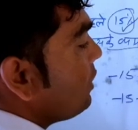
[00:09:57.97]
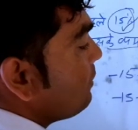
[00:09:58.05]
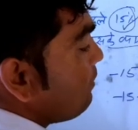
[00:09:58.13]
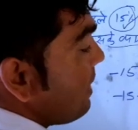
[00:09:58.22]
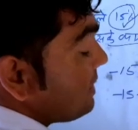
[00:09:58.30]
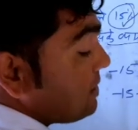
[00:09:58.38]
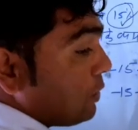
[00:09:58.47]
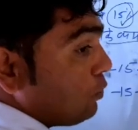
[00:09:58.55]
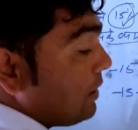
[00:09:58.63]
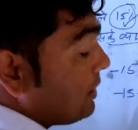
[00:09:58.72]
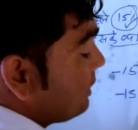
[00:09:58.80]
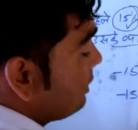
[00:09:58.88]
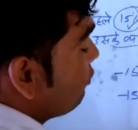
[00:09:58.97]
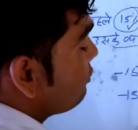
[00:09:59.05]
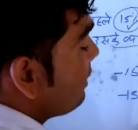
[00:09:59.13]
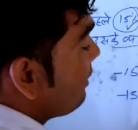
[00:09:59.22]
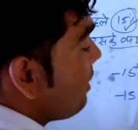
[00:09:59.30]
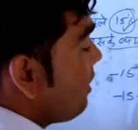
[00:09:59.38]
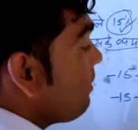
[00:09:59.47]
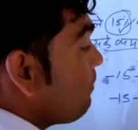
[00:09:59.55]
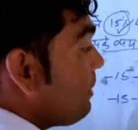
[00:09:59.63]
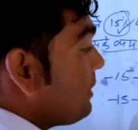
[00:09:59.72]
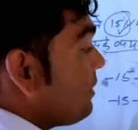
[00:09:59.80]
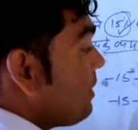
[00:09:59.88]
गुणित पांच करूंगा कितना हो जाएगा
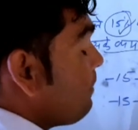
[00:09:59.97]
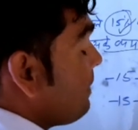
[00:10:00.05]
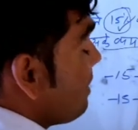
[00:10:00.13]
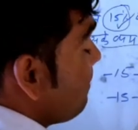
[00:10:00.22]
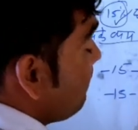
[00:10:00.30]
पंद्रह पना